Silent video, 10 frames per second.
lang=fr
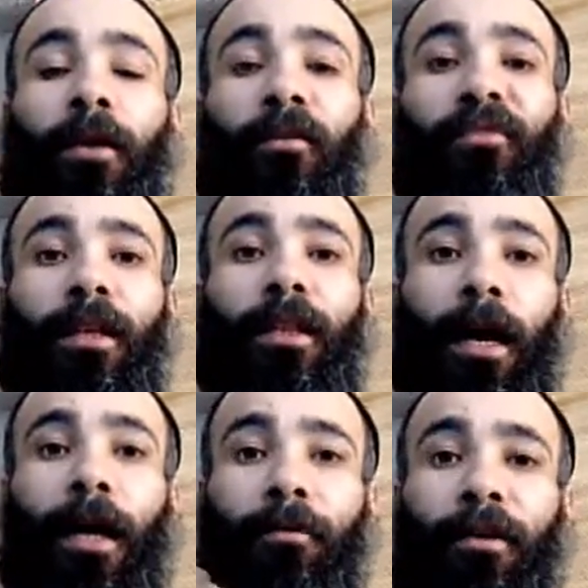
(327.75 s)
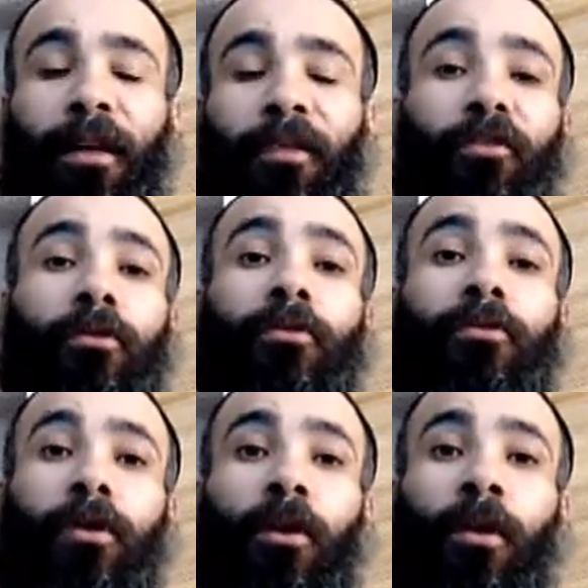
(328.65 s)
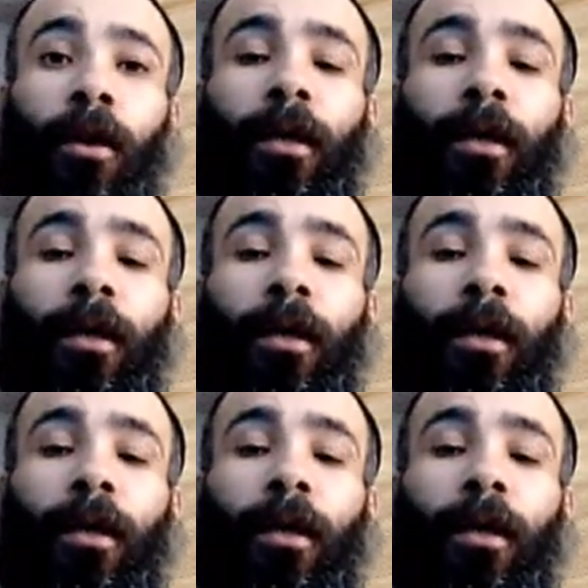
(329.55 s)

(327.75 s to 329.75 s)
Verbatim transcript: Et enfin la harava, la feuille de sol,